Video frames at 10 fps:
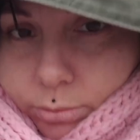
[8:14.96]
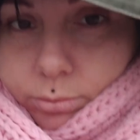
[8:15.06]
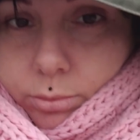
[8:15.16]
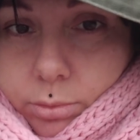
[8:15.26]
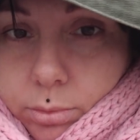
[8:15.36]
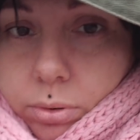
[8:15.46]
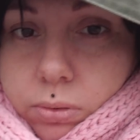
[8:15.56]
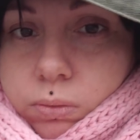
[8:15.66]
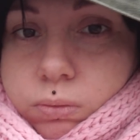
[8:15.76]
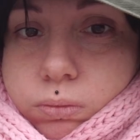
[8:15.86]
Oh,
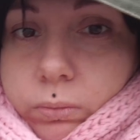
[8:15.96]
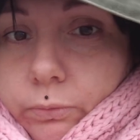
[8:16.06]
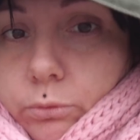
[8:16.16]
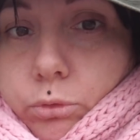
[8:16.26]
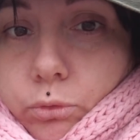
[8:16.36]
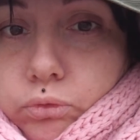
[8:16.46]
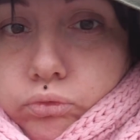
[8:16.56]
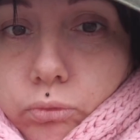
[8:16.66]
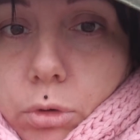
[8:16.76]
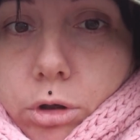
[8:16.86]
c'est trop
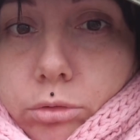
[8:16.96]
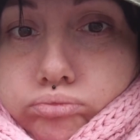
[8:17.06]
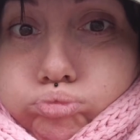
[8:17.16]
froid.